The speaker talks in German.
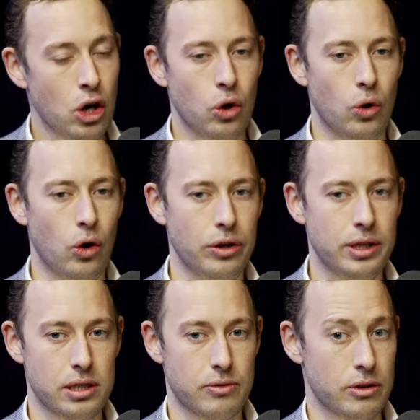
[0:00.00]
Und
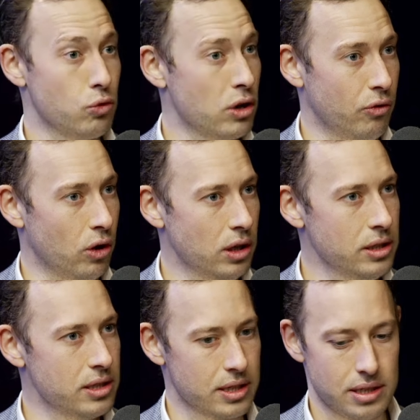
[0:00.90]
das ist was
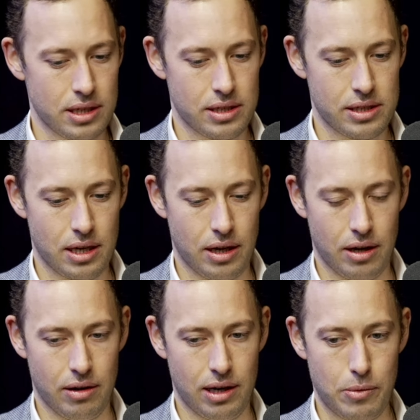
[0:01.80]
Wundervolles. Das ist,
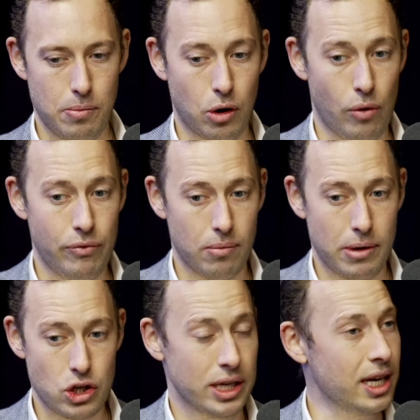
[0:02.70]
äh, damit können wir
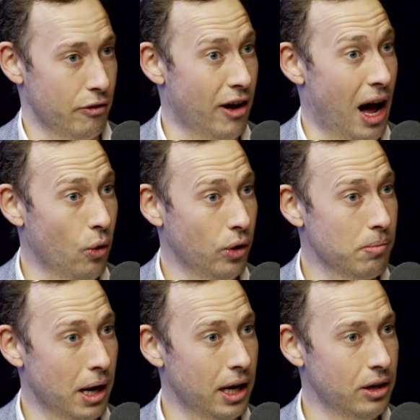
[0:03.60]
menschliche Erfahrungen
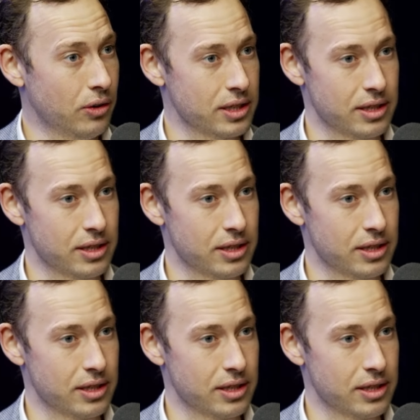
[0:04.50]
machen und das